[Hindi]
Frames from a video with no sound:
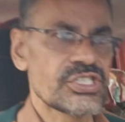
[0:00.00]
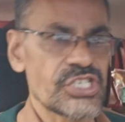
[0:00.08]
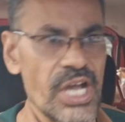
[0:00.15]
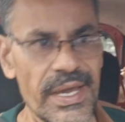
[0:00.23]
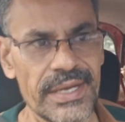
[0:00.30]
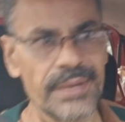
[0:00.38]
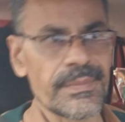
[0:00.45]

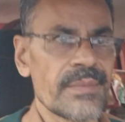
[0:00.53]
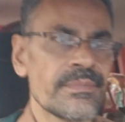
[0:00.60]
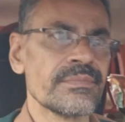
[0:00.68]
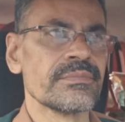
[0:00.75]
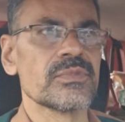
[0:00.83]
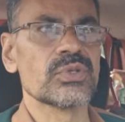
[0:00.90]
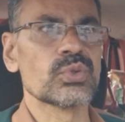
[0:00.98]
चार एम
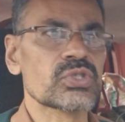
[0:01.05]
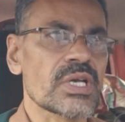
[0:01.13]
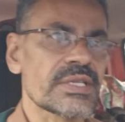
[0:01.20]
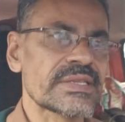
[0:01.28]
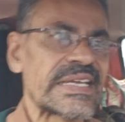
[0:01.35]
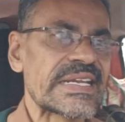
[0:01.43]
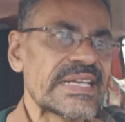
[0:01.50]
mm उसका
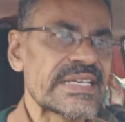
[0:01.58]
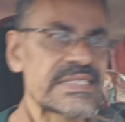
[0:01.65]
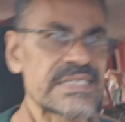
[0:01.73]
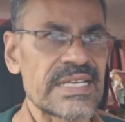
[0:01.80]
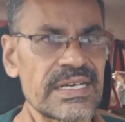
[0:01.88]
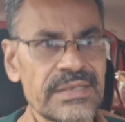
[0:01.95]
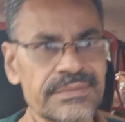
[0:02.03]
थिकनेस
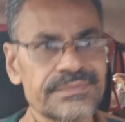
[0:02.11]
था